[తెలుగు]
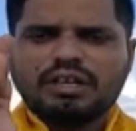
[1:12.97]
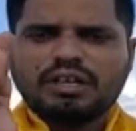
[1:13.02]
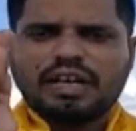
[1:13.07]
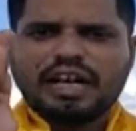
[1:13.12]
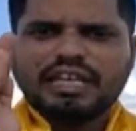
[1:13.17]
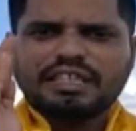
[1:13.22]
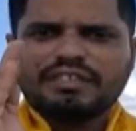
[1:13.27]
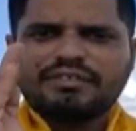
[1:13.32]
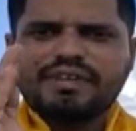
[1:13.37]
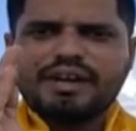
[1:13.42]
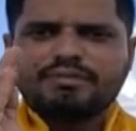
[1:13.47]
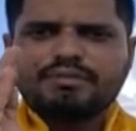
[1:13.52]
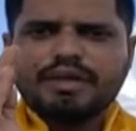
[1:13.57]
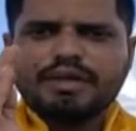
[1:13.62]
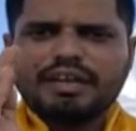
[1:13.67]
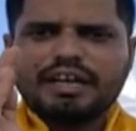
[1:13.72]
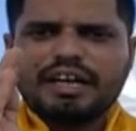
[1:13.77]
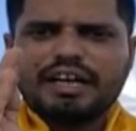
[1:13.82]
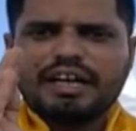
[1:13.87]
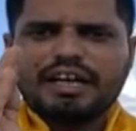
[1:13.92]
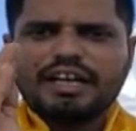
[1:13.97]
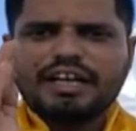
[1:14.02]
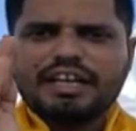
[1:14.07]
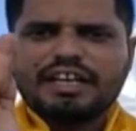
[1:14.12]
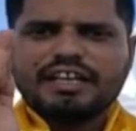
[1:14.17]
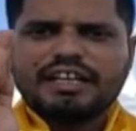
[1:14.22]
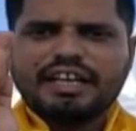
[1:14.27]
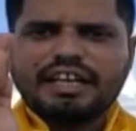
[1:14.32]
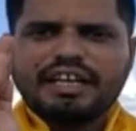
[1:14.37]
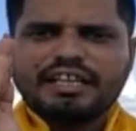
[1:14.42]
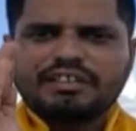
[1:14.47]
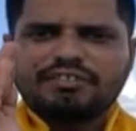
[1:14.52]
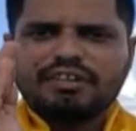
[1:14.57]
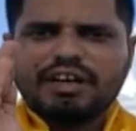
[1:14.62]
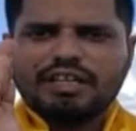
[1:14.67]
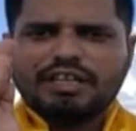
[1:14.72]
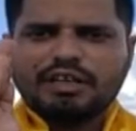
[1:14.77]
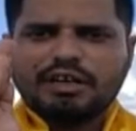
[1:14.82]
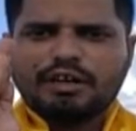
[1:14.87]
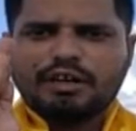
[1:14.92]
రాష్ట్ర వ్యాప్తంగా
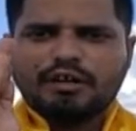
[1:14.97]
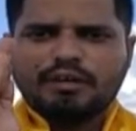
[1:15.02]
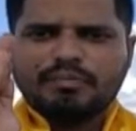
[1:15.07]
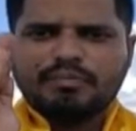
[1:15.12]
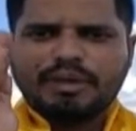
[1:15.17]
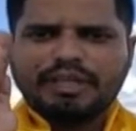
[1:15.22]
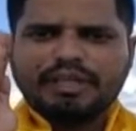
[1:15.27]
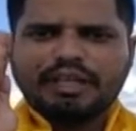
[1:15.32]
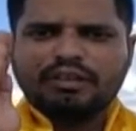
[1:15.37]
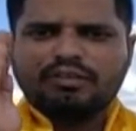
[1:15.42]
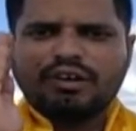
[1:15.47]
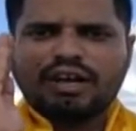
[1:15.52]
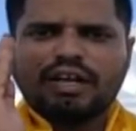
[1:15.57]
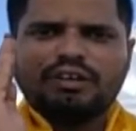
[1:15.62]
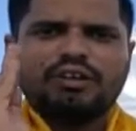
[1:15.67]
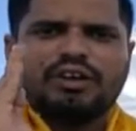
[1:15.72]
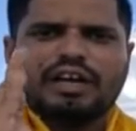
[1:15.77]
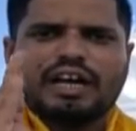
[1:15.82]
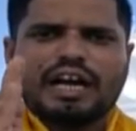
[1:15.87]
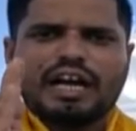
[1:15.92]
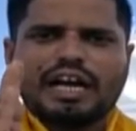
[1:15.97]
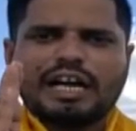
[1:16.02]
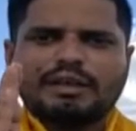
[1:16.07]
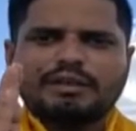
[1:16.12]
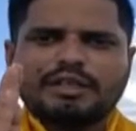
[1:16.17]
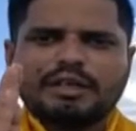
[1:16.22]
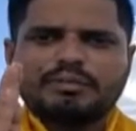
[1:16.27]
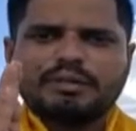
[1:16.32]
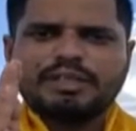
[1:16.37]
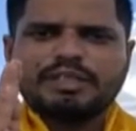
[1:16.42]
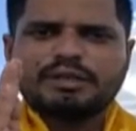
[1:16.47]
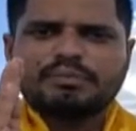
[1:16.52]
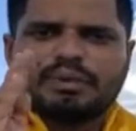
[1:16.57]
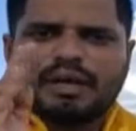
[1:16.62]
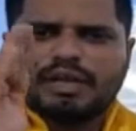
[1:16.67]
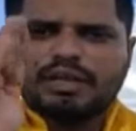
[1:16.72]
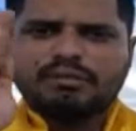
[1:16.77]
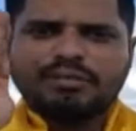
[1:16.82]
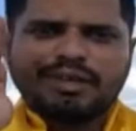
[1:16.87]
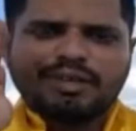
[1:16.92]
టీఎన్ఎస్ఎఫ్ ఆధ్వర్యంలో పెద్ద ఎత్తున ఆందోళన కార్యక్రమం చెప్పేసి
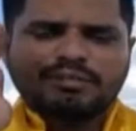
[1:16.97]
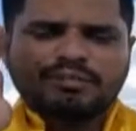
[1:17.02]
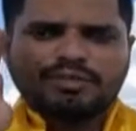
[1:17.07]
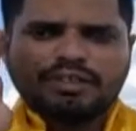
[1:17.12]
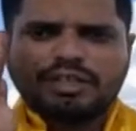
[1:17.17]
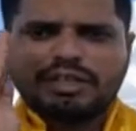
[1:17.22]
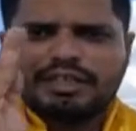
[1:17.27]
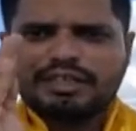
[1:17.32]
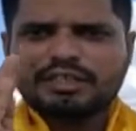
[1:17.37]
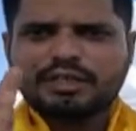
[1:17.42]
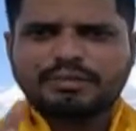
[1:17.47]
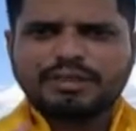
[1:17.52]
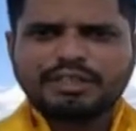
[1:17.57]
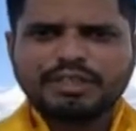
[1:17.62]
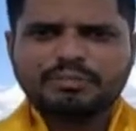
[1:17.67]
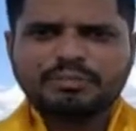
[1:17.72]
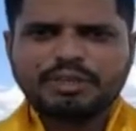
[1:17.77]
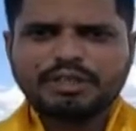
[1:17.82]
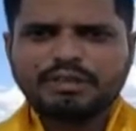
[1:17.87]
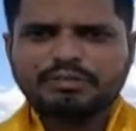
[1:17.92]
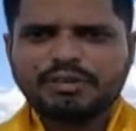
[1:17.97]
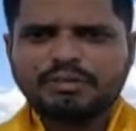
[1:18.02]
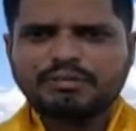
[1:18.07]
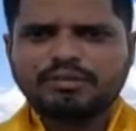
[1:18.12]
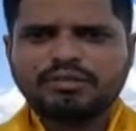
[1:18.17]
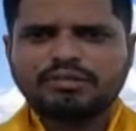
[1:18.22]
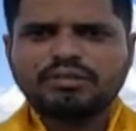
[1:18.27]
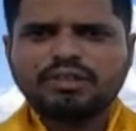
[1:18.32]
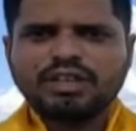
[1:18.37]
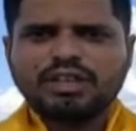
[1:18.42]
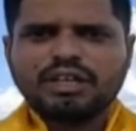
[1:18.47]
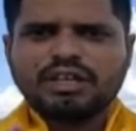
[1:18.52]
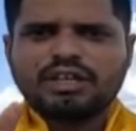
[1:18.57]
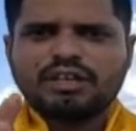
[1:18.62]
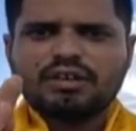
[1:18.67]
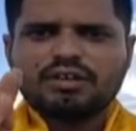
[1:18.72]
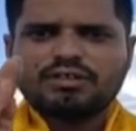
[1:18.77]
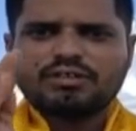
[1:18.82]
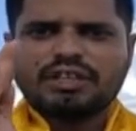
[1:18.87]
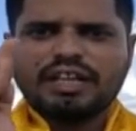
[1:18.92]
ప్రగతిబాటు ముట్టడిస్తామని చెప్పేసి మేము
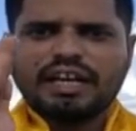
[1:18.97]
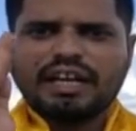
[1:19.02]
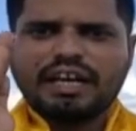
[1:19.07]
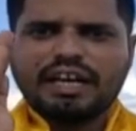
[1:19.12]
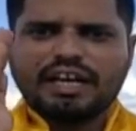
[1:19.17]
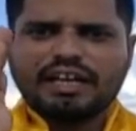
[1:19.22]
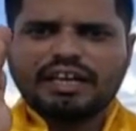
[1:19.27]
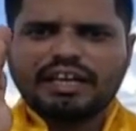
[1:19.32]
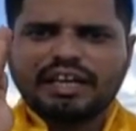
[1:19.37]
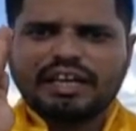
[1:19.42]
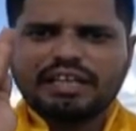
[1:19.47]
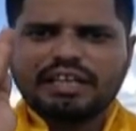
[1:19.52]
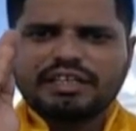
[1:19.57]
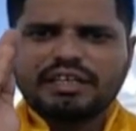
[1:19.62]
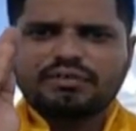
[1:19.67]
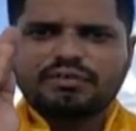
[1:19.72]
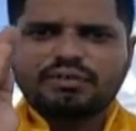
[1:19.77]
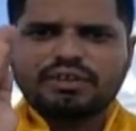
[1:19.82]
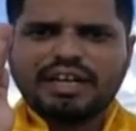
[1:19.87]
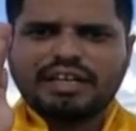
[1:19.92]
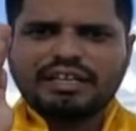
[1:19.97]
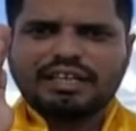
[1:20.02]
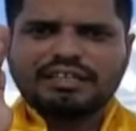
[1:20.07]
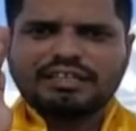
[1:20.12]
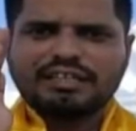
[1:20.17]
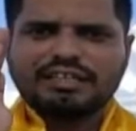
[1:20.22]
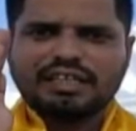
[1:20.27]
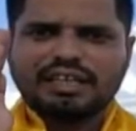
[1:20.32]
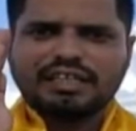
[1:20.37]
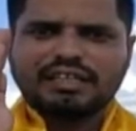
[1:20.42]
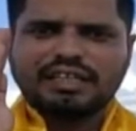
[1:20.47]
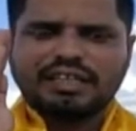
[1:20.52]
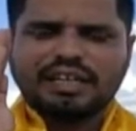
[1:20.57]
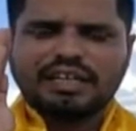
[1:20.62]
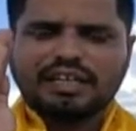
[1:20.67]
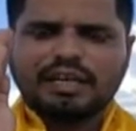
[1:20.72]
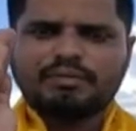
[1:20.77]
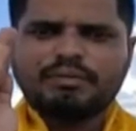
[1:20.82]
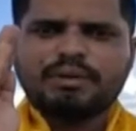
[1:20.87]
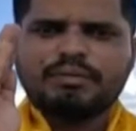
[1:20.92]
ఈరోజు తెలంగాణ టీఎన్ఎస్ఎఫ్ రాజన్న సిరిసిల్ల
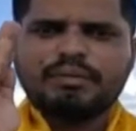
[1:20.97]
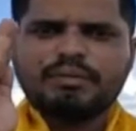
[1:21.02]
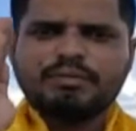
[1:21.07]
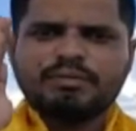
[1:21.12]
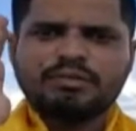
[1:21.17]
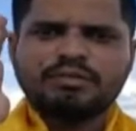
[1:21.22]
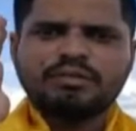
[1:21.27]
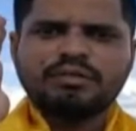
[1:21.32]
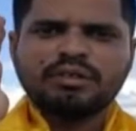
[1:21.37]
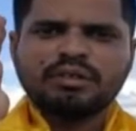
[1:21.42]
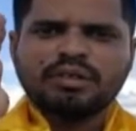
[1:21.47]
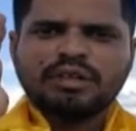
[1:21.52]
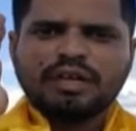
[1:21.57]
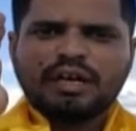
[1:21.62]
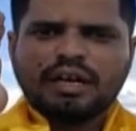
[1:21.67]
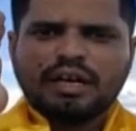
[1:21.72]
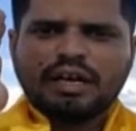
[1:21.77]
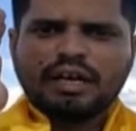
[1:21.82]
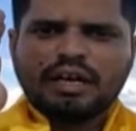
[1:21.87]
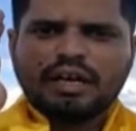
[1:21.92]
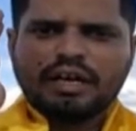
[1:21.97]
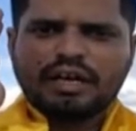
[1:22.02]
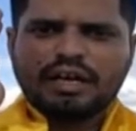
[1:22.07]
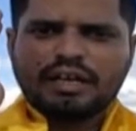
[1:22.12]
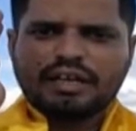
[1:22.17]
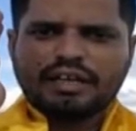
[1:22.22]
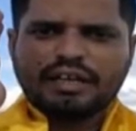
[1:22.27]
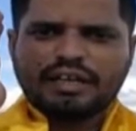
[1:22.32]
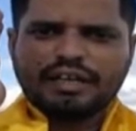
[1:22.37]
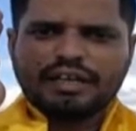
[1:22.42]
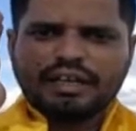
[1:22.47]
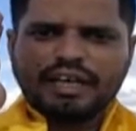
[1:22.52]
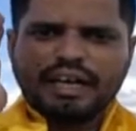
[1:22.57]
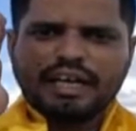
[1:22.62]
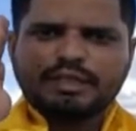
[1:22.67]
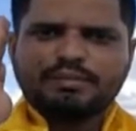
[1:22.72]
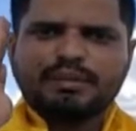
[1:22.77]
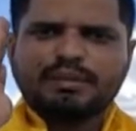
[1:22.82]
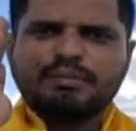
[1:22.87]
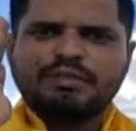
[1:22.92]
జిల్లా తరఫున మేము
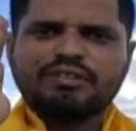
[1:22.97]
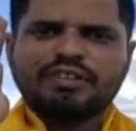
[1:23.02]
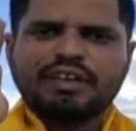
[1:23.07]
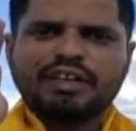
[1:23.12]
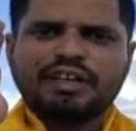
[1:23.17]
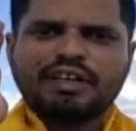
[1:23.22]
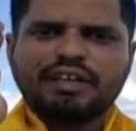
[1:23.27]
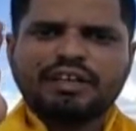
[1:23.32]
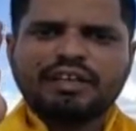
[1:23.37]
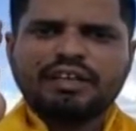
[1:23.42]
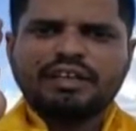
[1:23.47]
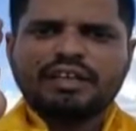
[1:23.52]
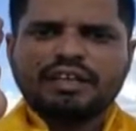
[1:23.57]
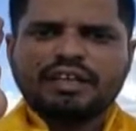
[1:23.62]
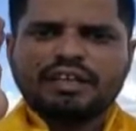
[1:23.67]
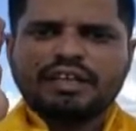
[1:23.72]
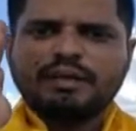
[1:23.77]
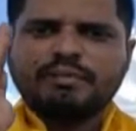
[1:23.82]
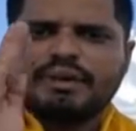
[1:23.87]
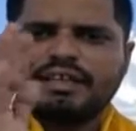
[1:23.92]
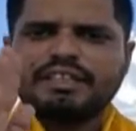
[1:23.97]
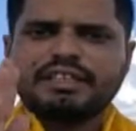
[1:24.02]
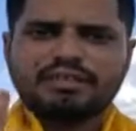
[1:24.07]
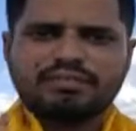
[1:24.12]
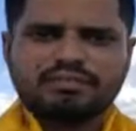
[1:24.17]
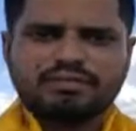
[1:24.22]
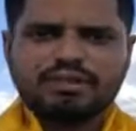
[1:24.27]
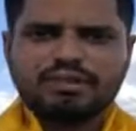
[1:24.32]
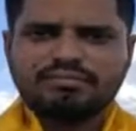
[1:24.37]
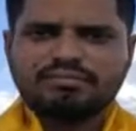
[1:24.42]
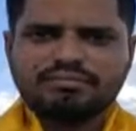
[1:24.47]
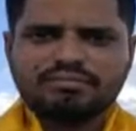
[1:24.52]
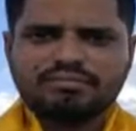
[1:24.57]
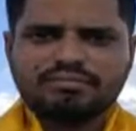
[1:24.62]
టీఆర్ఎస్ ప్రభుత్వాన్ని డిమాండ్ చేస్తున్నాం